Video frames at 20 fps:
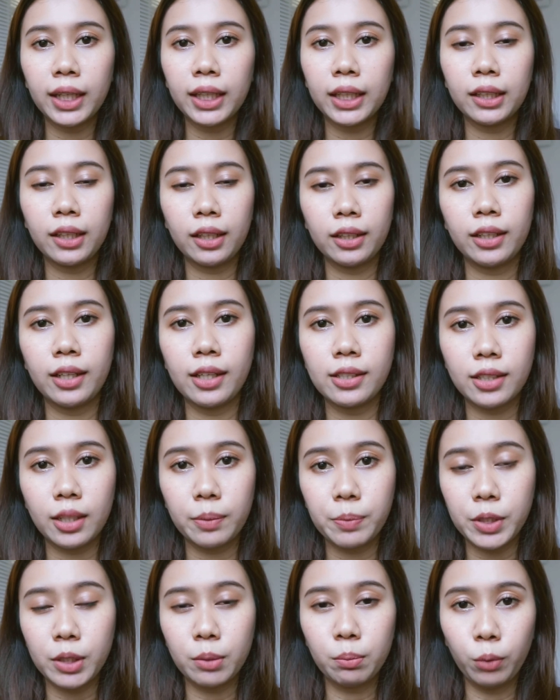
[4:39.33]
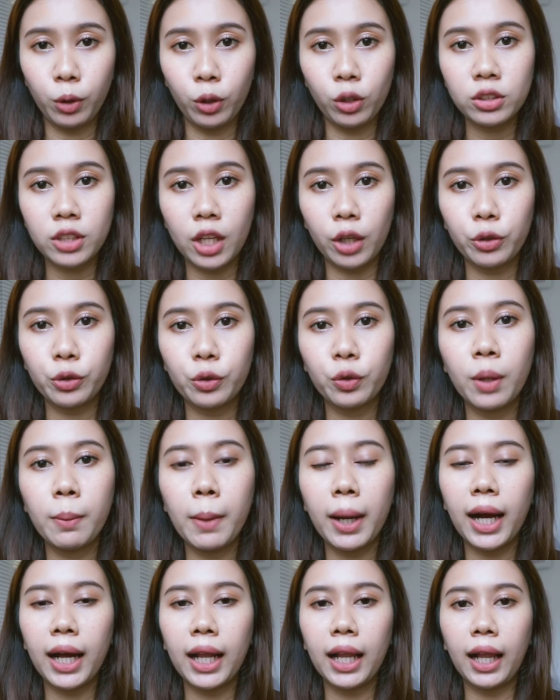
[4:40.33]
linknya di description box aku juga
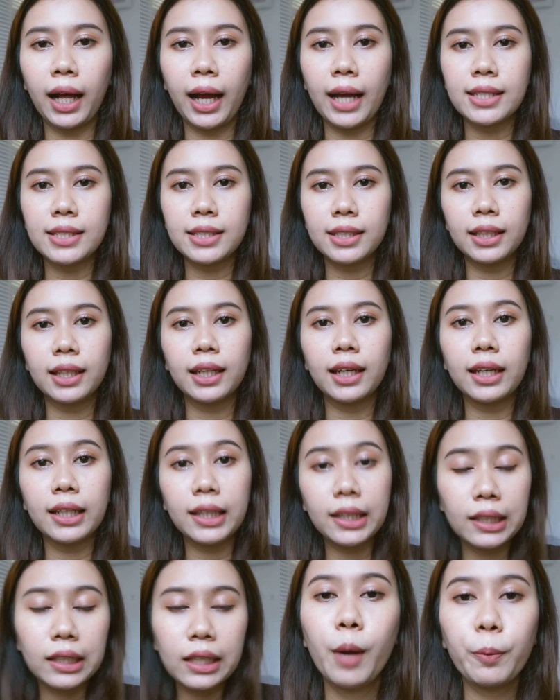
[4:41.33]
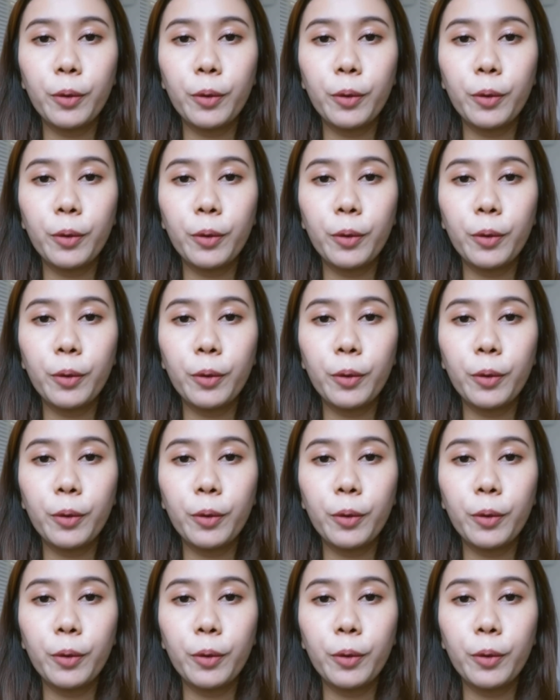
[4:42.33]
bakal kasih link